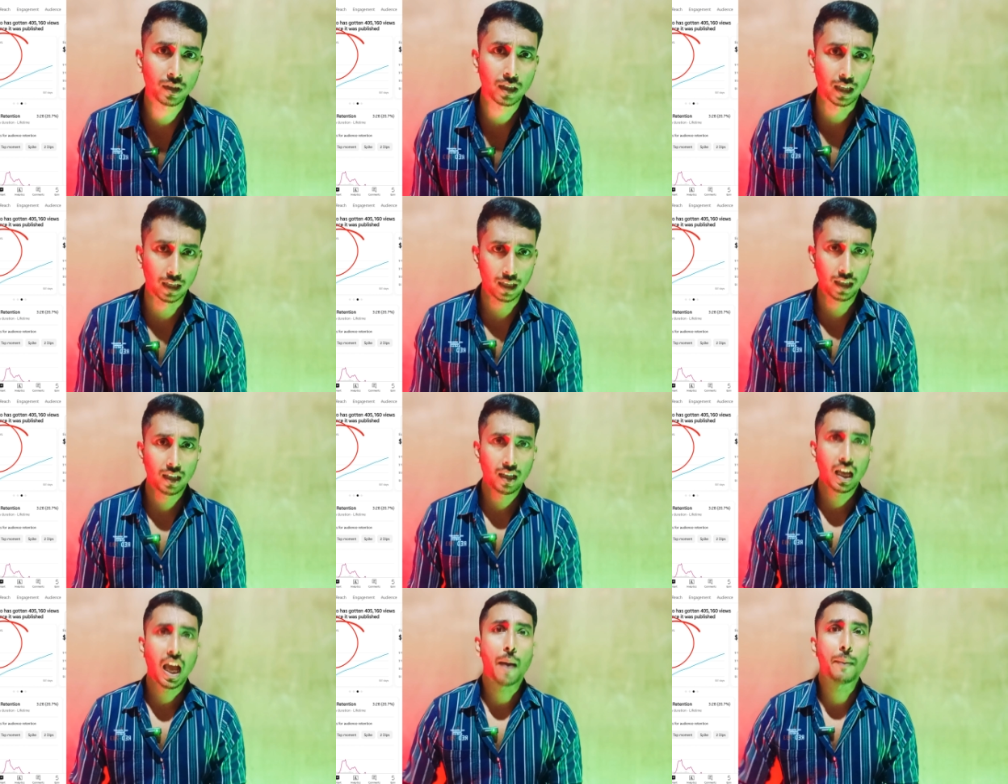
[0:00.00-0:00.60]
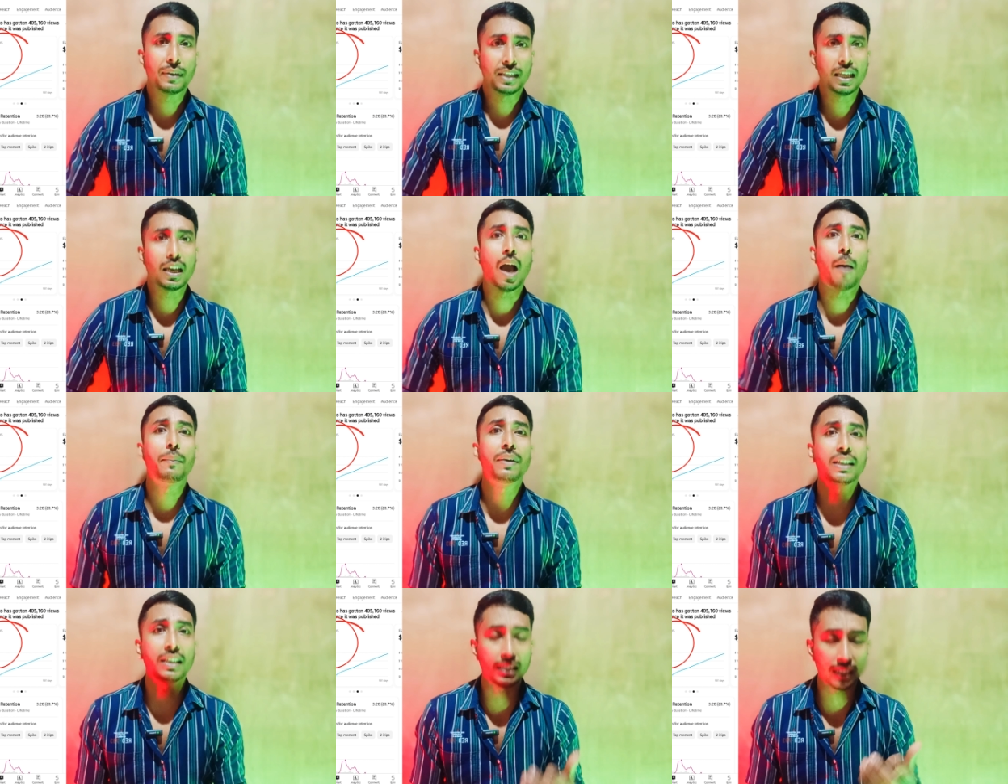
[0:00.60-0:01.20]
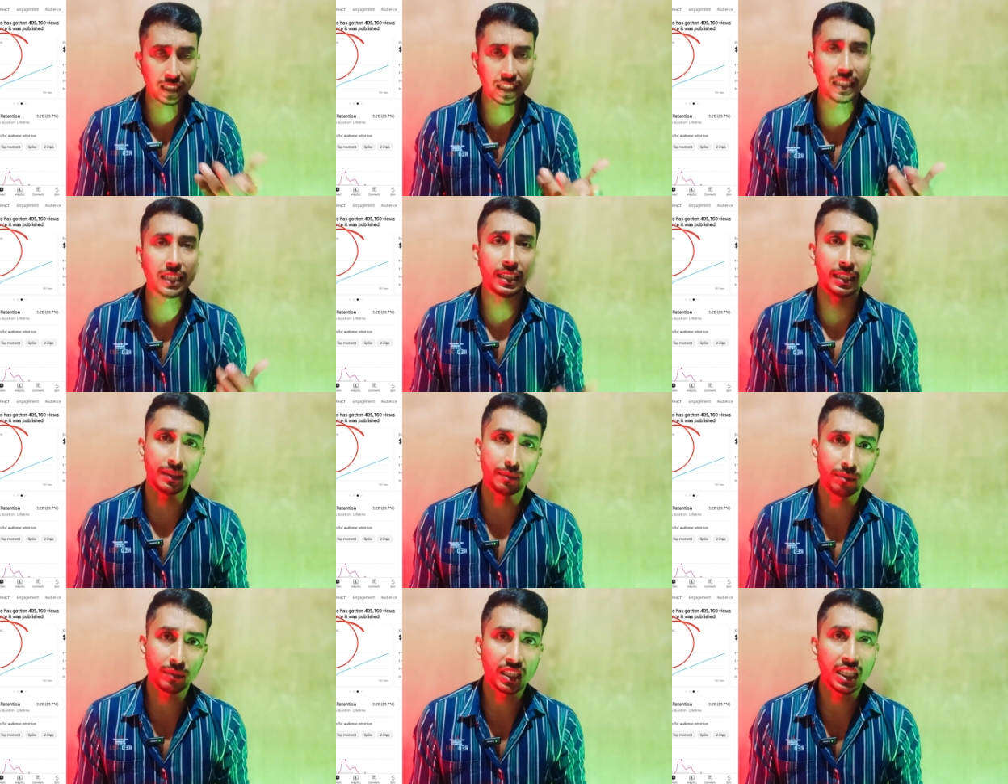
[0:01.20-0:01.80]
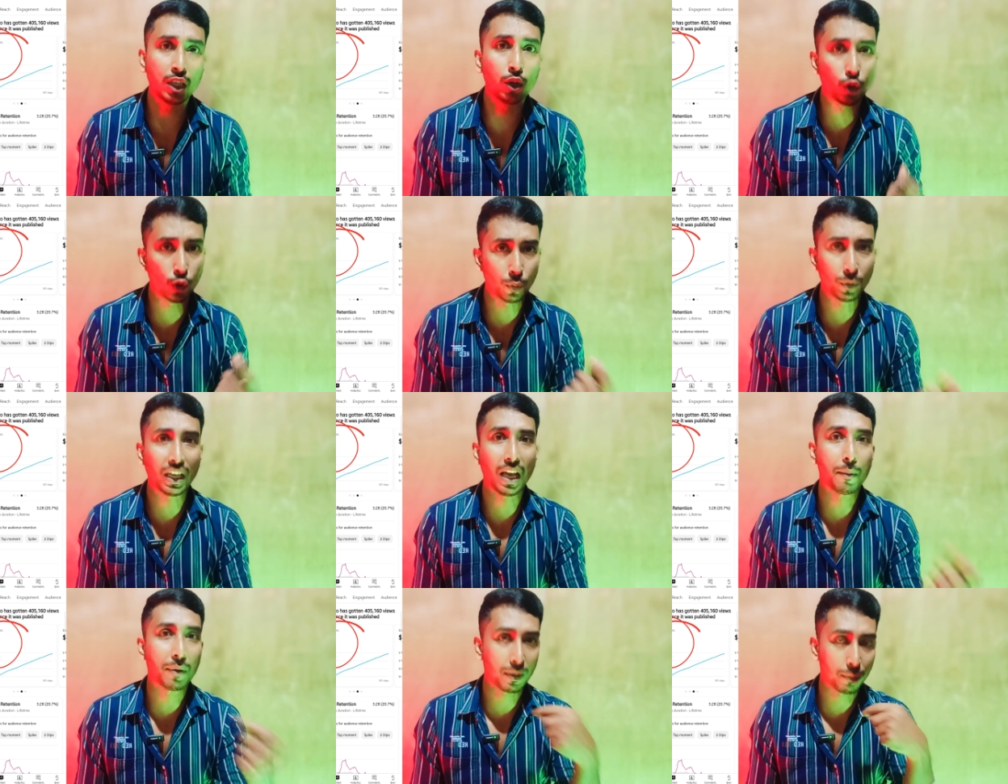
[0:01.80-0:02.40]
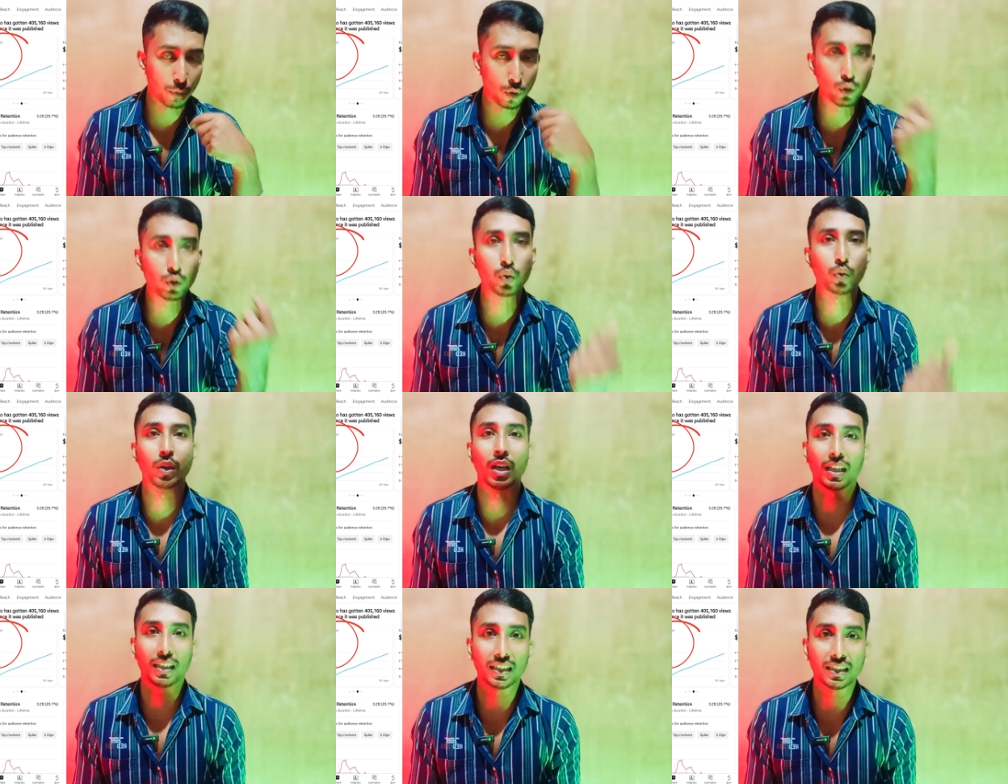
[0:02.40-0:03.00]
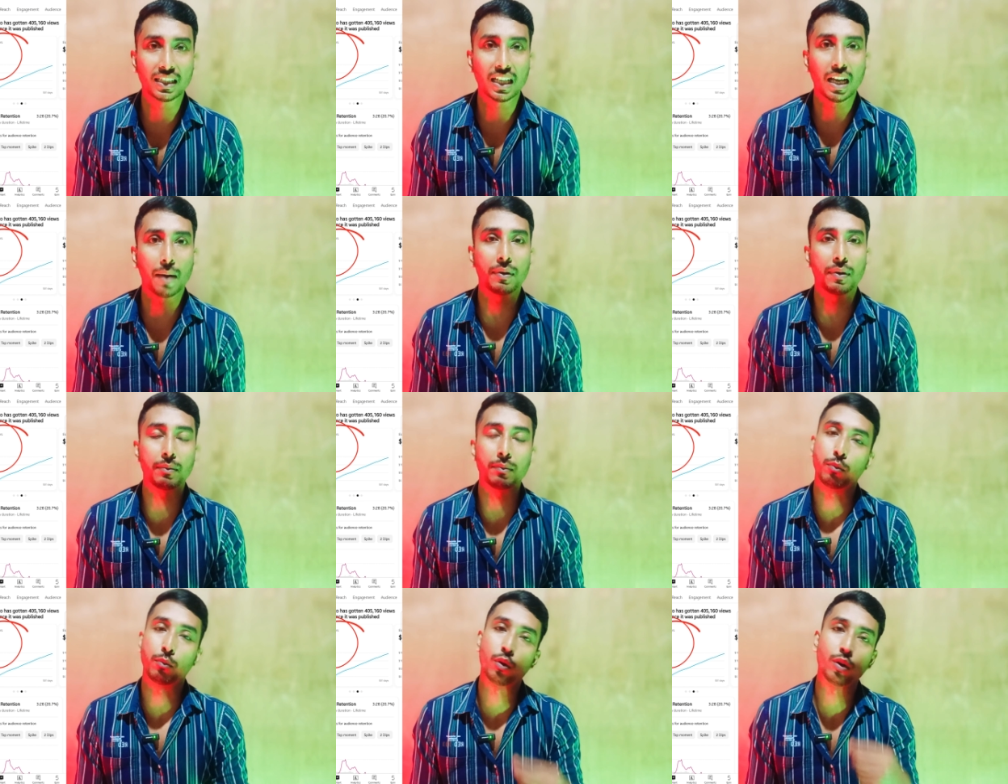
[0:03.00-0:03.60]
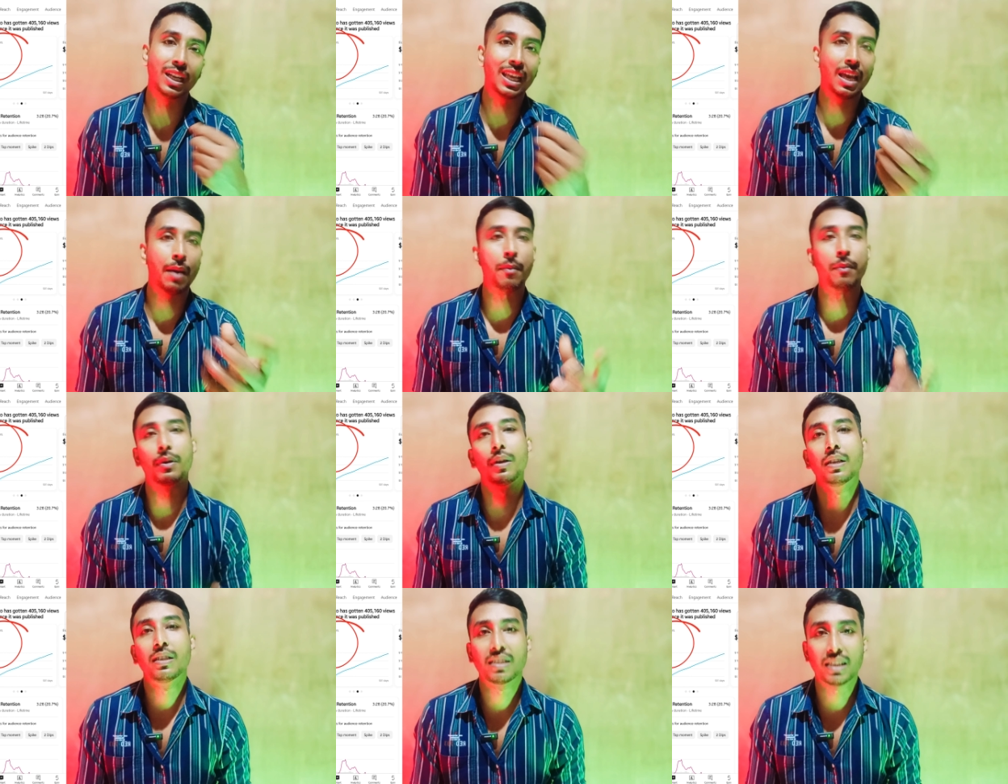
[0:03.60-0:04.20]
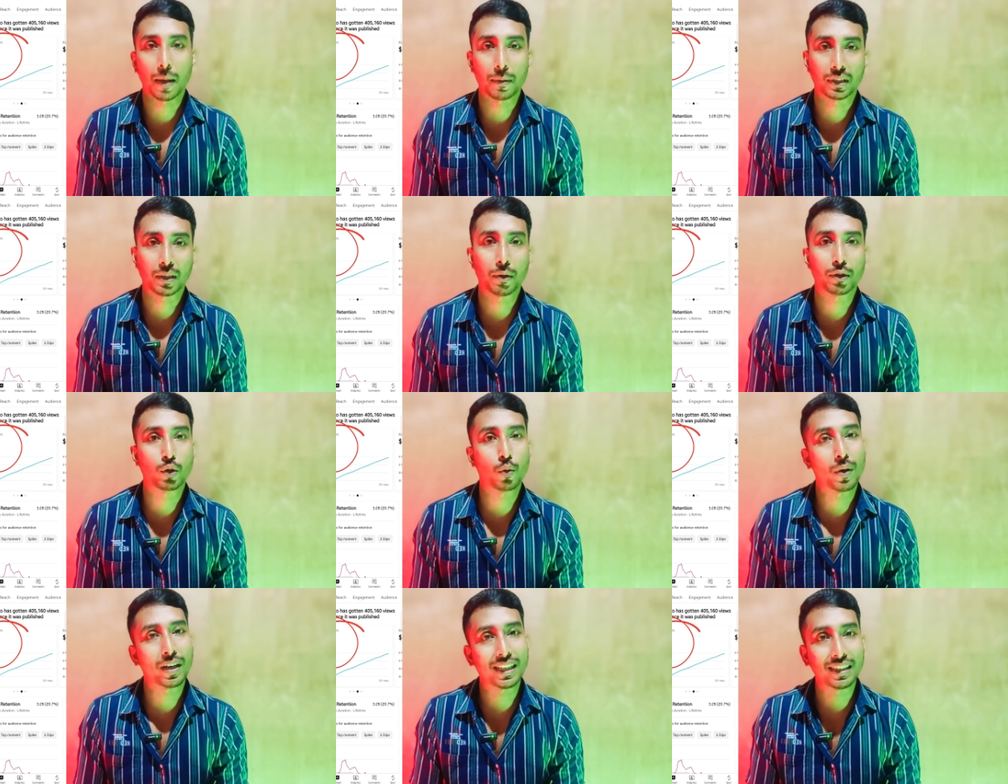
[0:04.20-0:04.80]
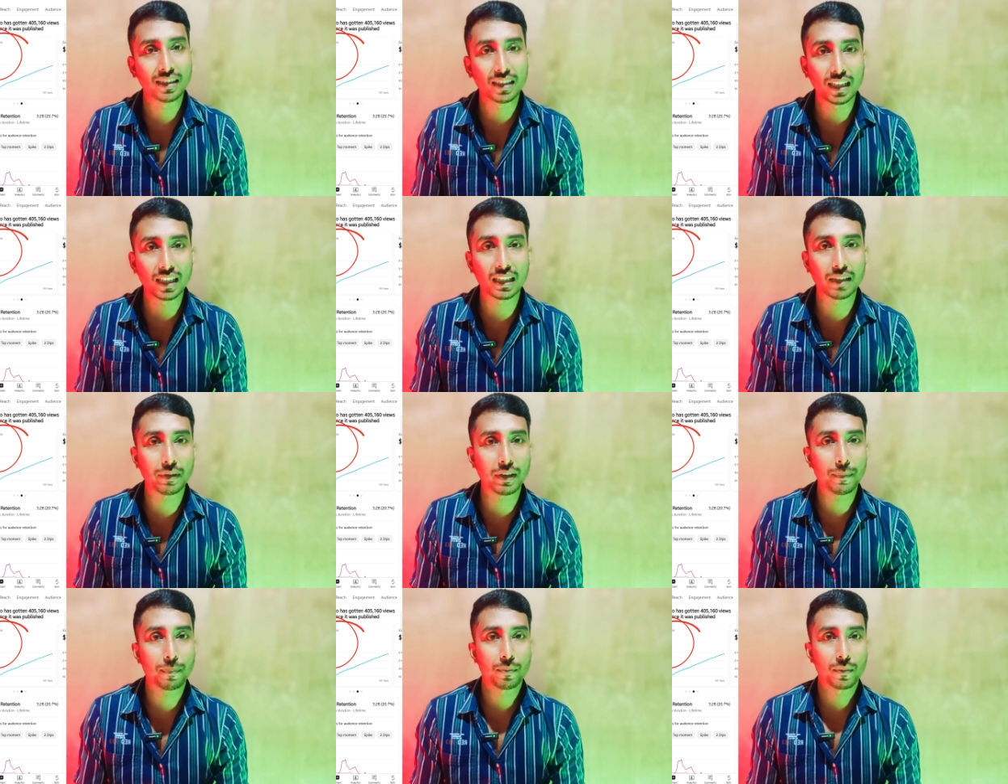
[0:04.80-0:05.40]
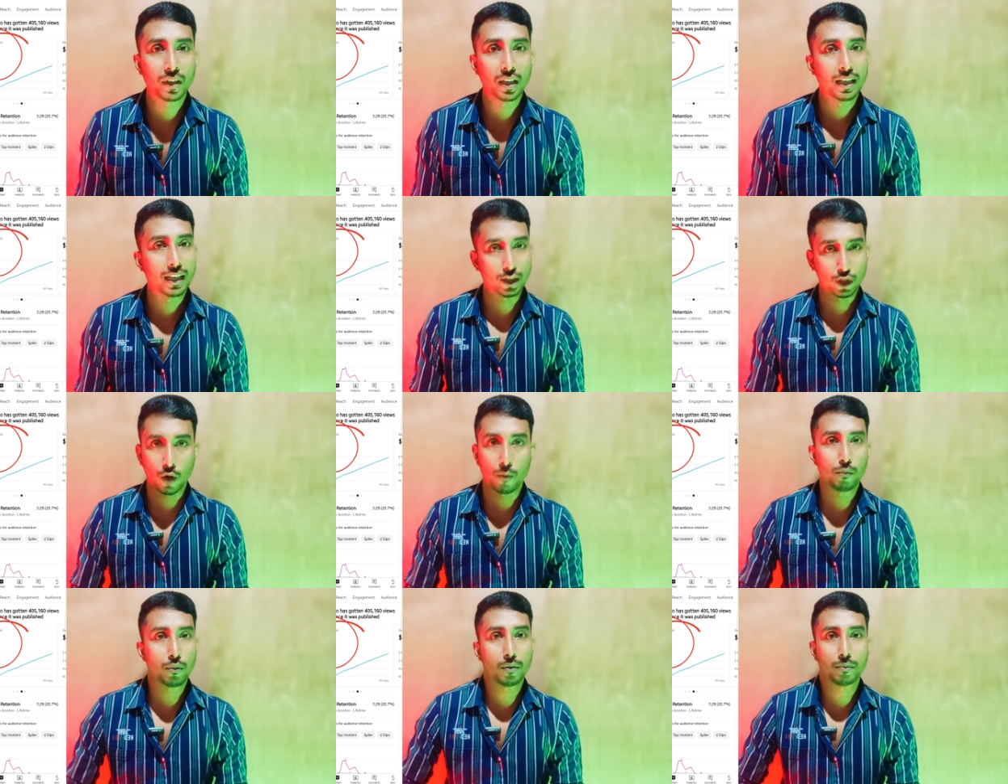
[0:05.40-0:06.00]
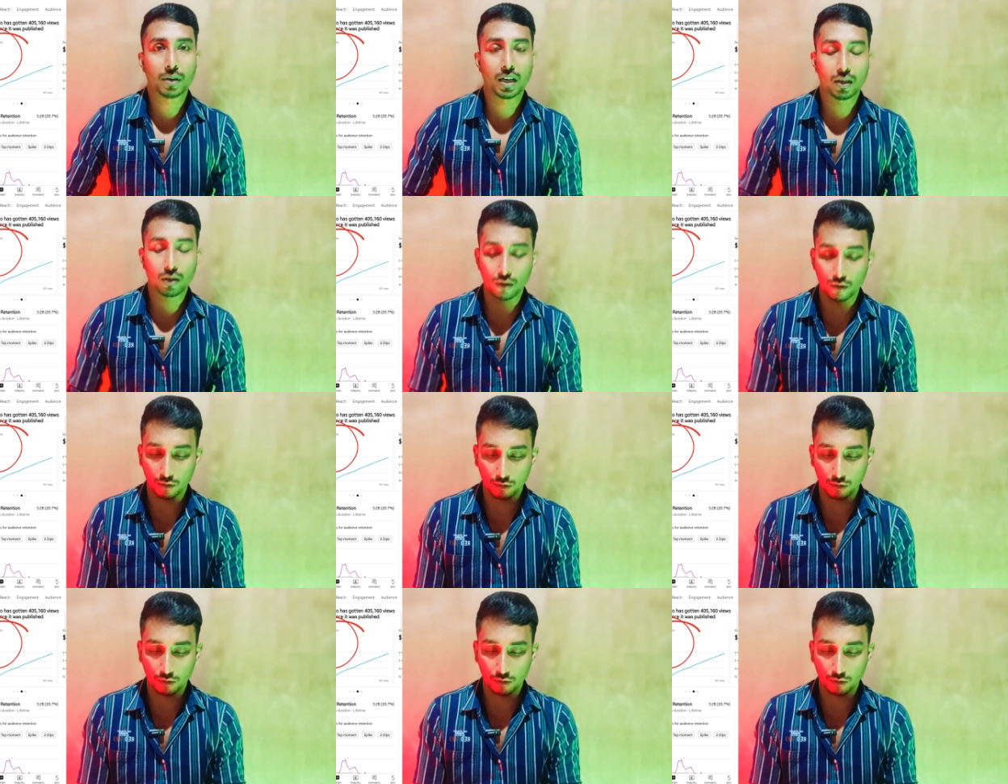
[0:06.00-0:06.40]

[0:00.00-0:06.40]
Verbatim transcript: হ্যাঁ আমি কি আমি কি ইউটিউব কি আমার বন্ধু নাকি যে আমি বললে আমি সাবস্ক্রাইবার তোমাকে দিয়ে দেবে এটা সম্ভব না ন